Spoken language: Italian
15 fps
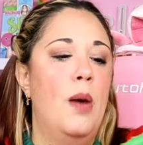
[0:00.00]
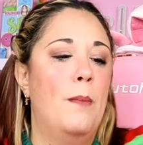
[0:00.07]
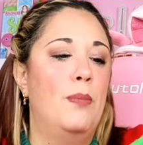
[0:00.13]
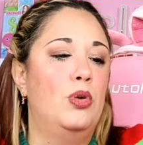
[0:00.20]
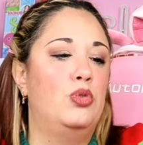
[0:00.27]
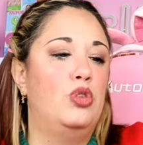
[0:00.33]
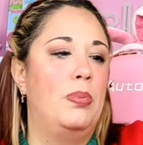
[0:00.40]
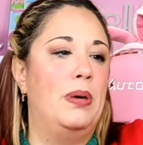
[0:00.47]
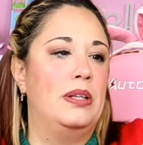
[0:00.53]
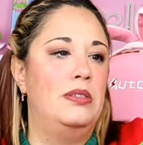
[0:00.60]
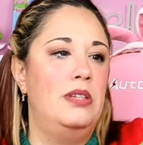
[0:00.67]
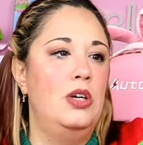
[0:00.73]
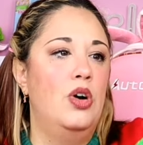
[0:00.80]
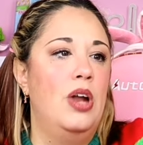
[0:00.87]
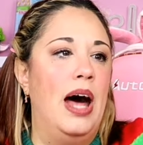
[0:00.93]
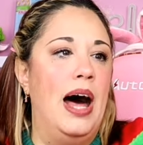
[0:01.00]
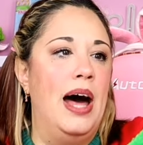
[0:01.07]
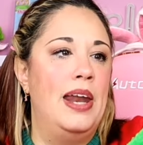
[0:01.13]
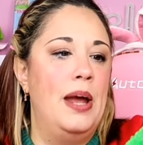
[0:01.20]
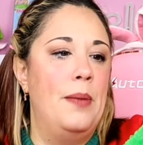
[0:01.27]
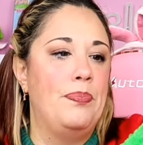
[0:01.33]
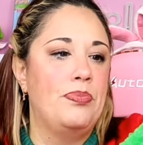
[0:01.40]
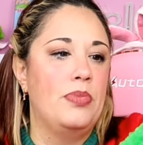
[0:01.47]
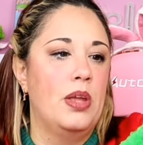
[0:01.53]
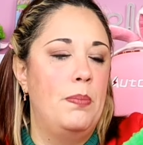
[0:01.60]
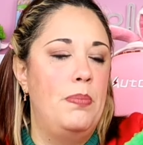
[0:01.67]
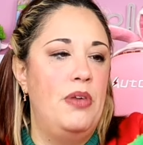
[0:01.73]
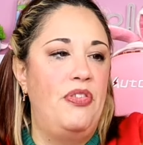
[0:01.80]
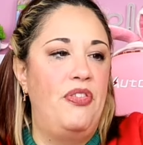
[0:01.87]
molto particolare per